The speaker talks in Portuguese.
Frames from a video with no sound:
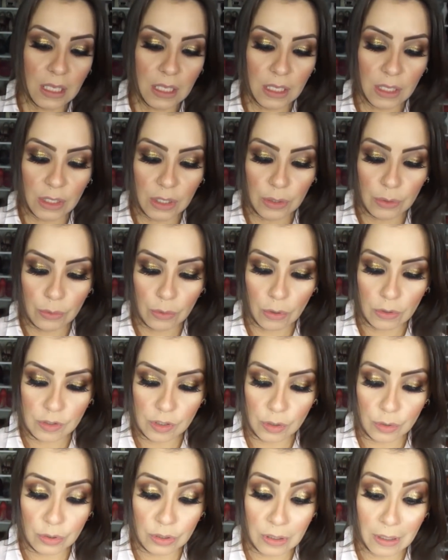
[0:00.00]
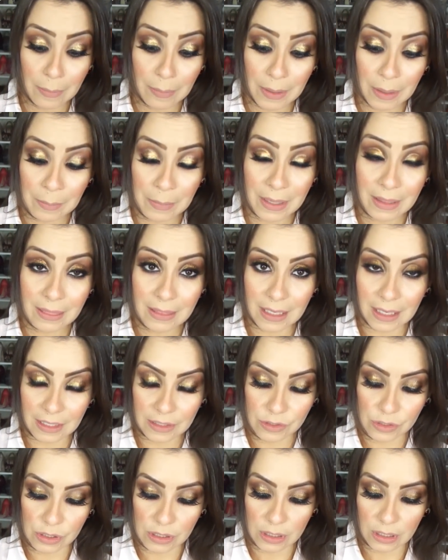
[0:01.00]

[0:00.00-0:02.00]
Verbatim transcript: e o condicionador tá pela metade.